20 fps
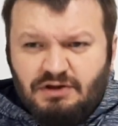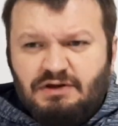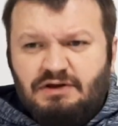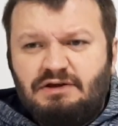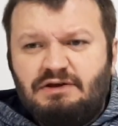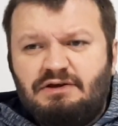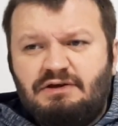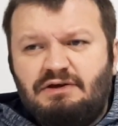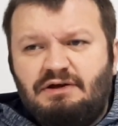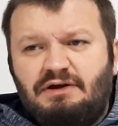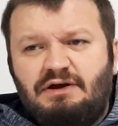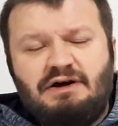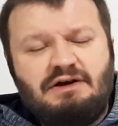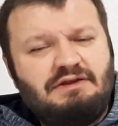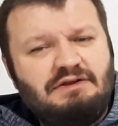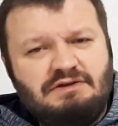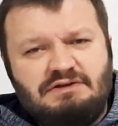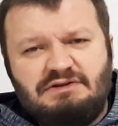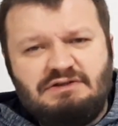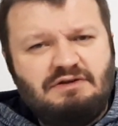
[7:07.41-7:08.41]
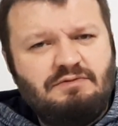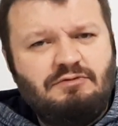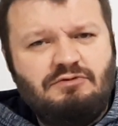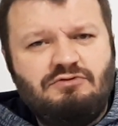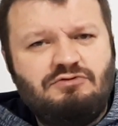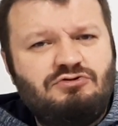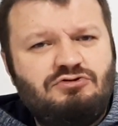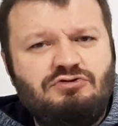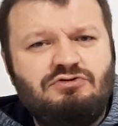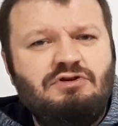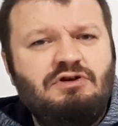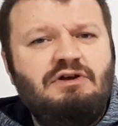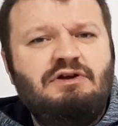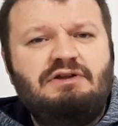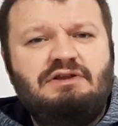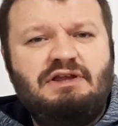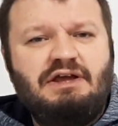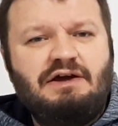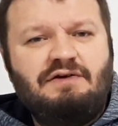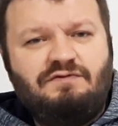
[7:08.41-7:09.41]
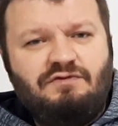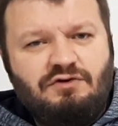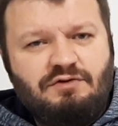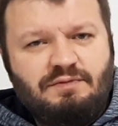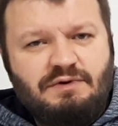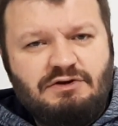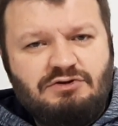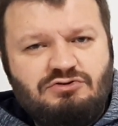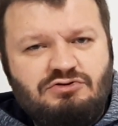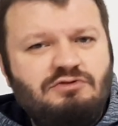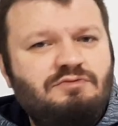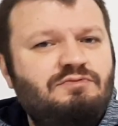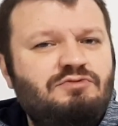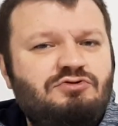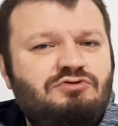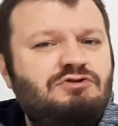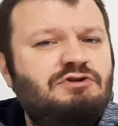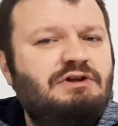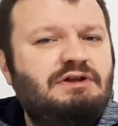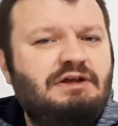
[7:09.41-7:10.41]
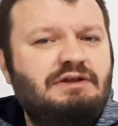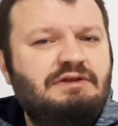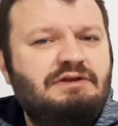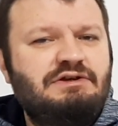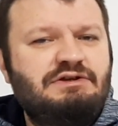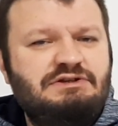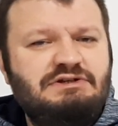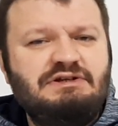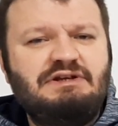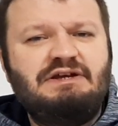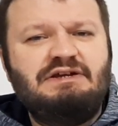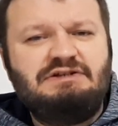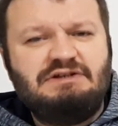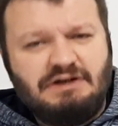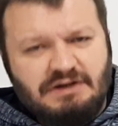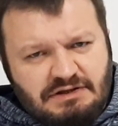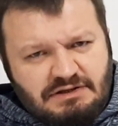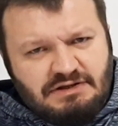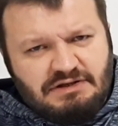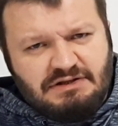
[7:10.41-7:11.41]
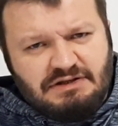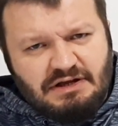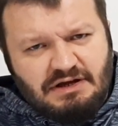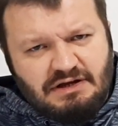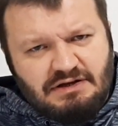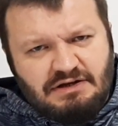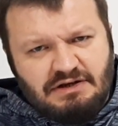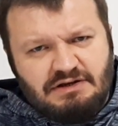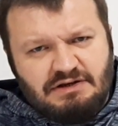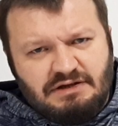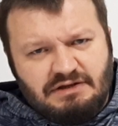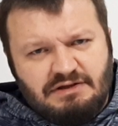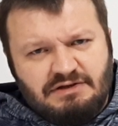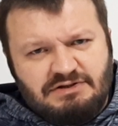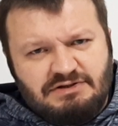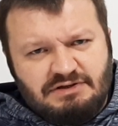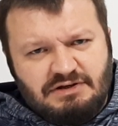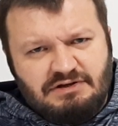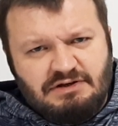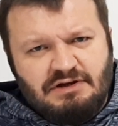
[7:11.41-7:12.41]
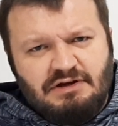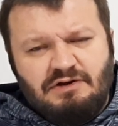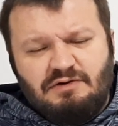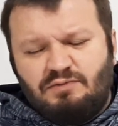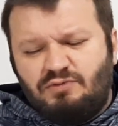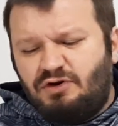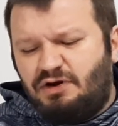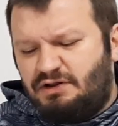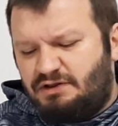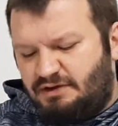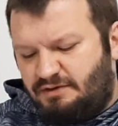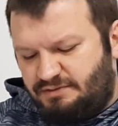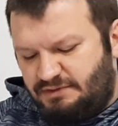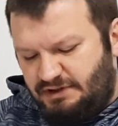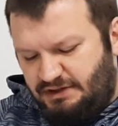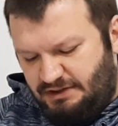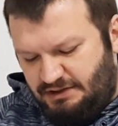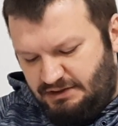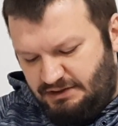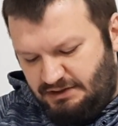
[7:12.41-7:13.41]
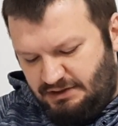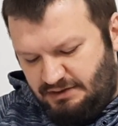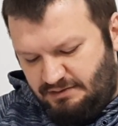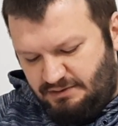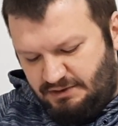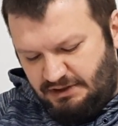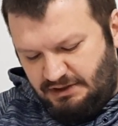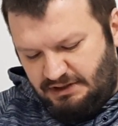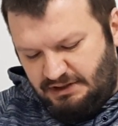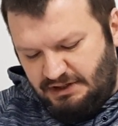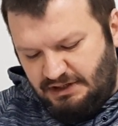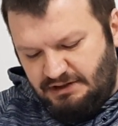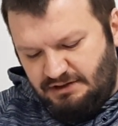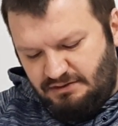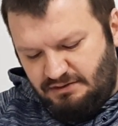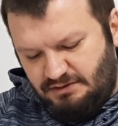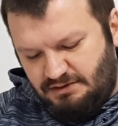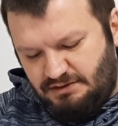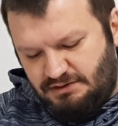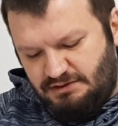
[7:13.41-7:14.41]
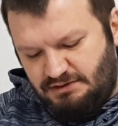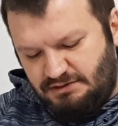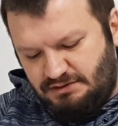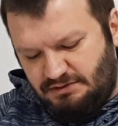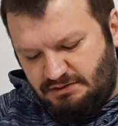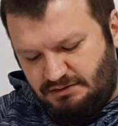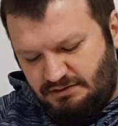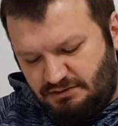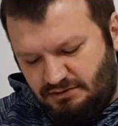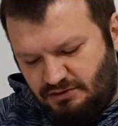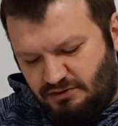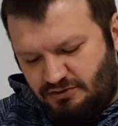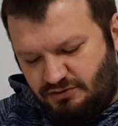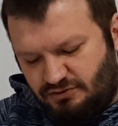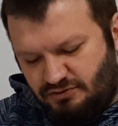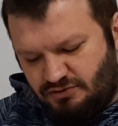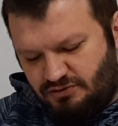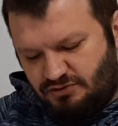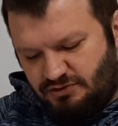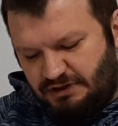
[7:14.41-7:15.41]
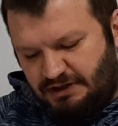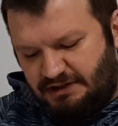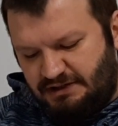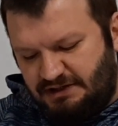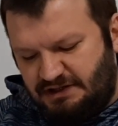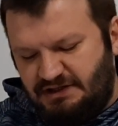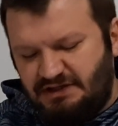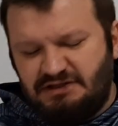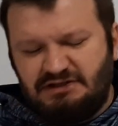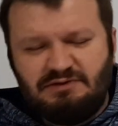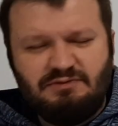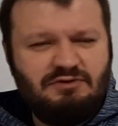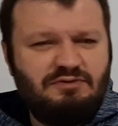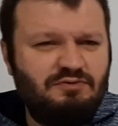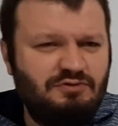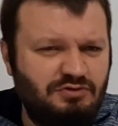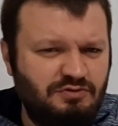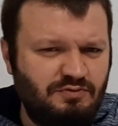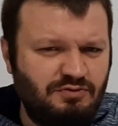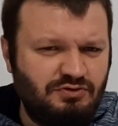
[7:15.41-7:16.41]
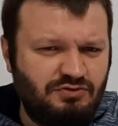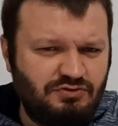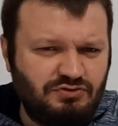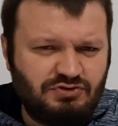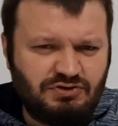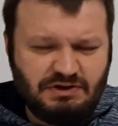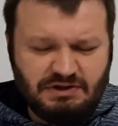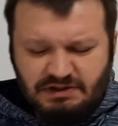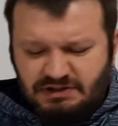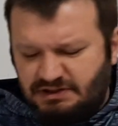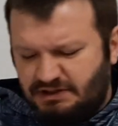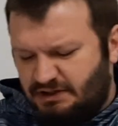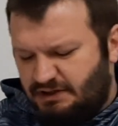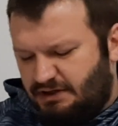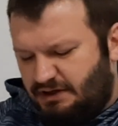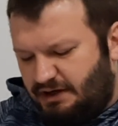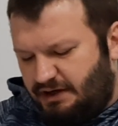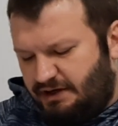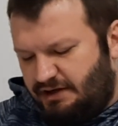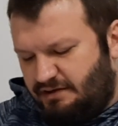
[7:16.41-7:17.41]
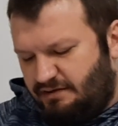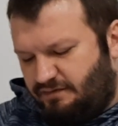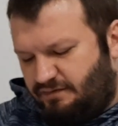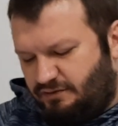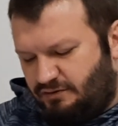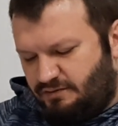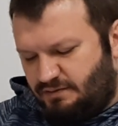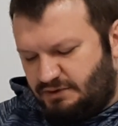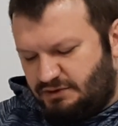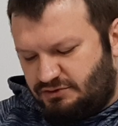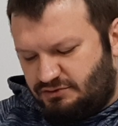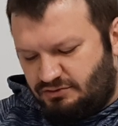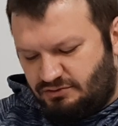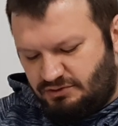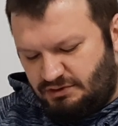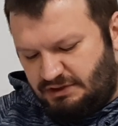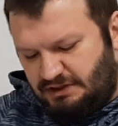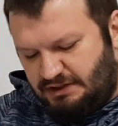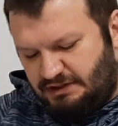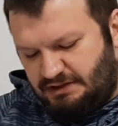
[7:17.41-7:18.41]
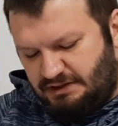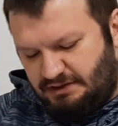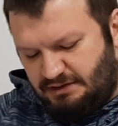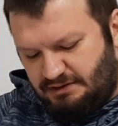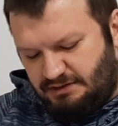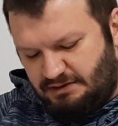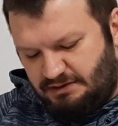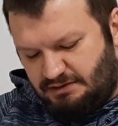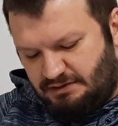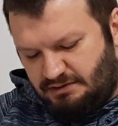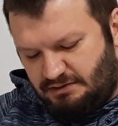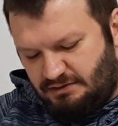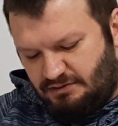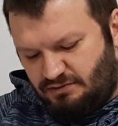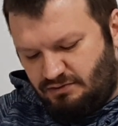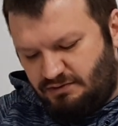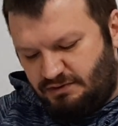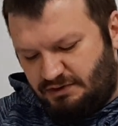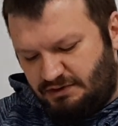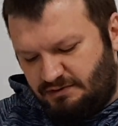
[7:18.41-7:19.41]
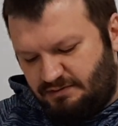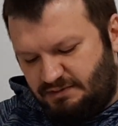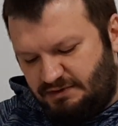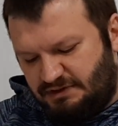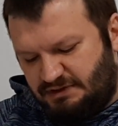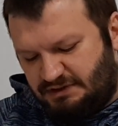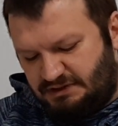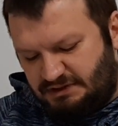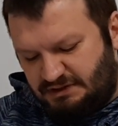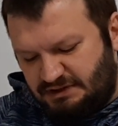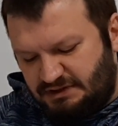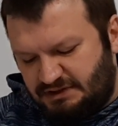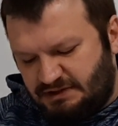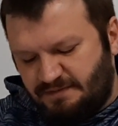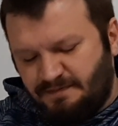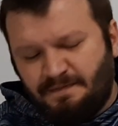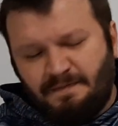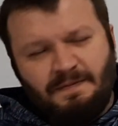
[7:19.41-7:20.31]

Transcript: E, aklınızda bulunsun. Tek formasyon bütün alanlar için geçerlidir değerli arkadaşlar. Bu anlamda herhangi bir engel e, yoktur. Yani ikinci bir bölüm okursanız aynı formasyonu gene e, kullanabilirsiniz.